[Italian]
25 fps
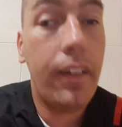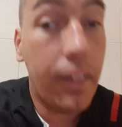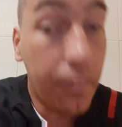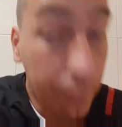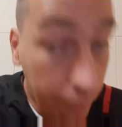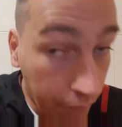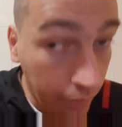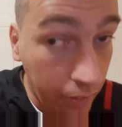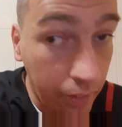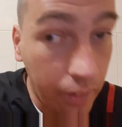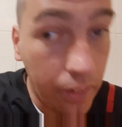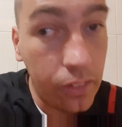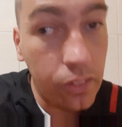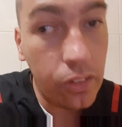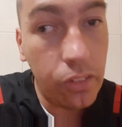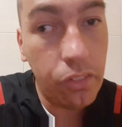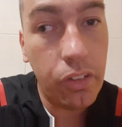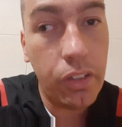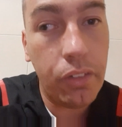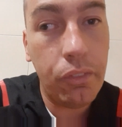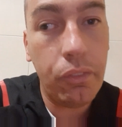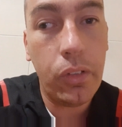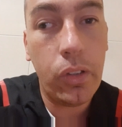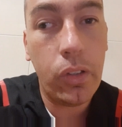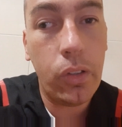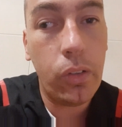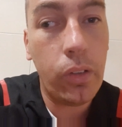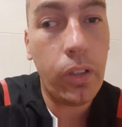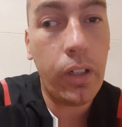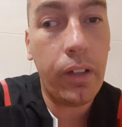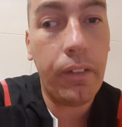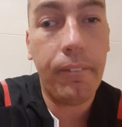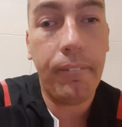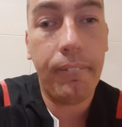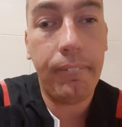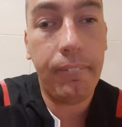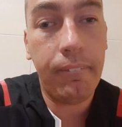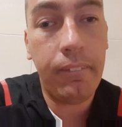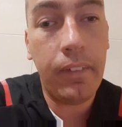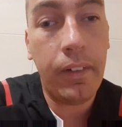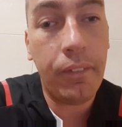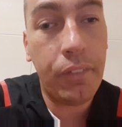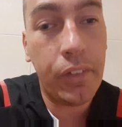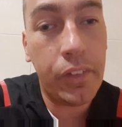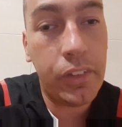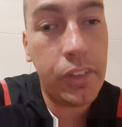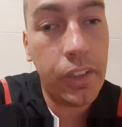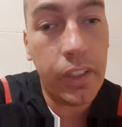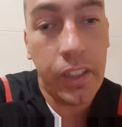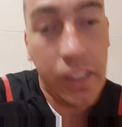parlando di Milan-Verona, una
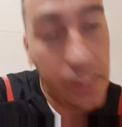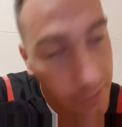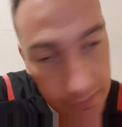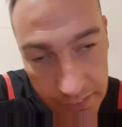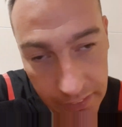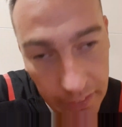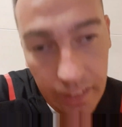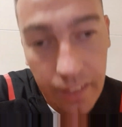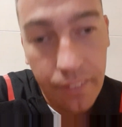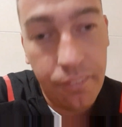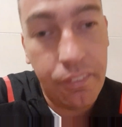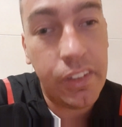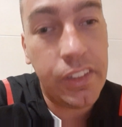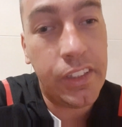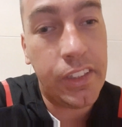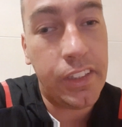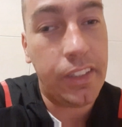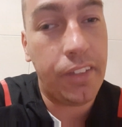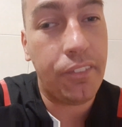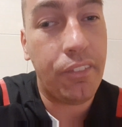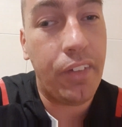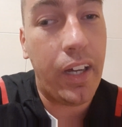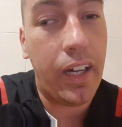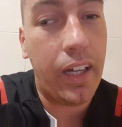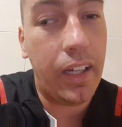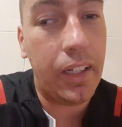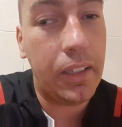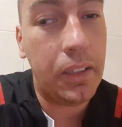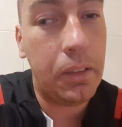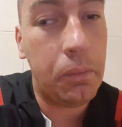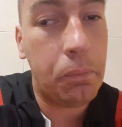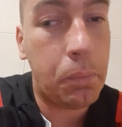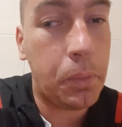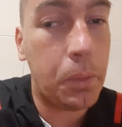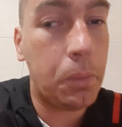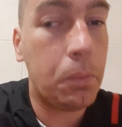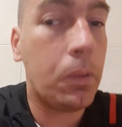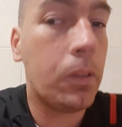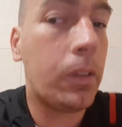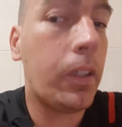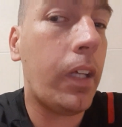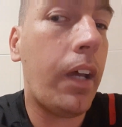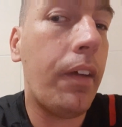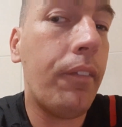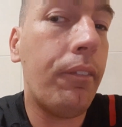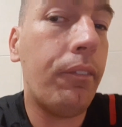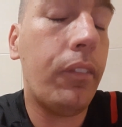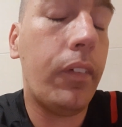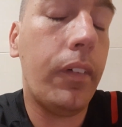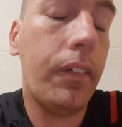partita che si era messa male nel primo
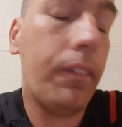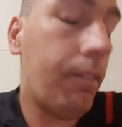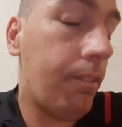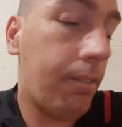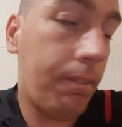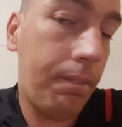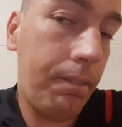tempo,